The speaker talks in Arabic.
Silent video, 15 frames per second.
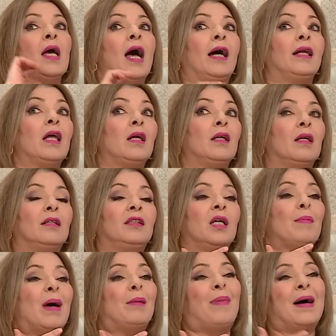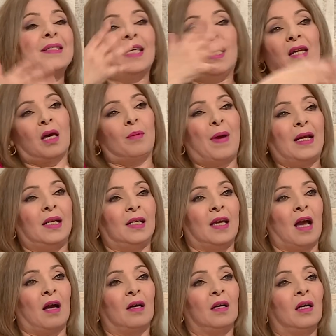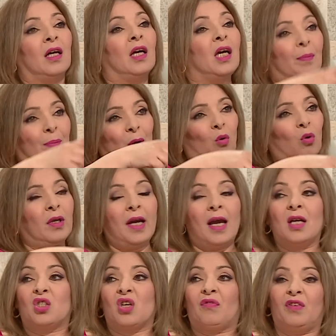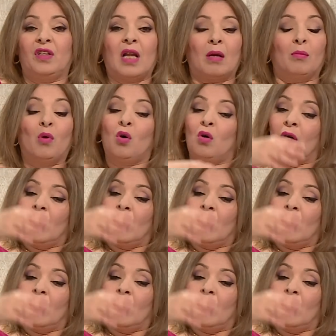انا ديما نبازي على القبايليه ايبا نقول لك حاجه فينالمو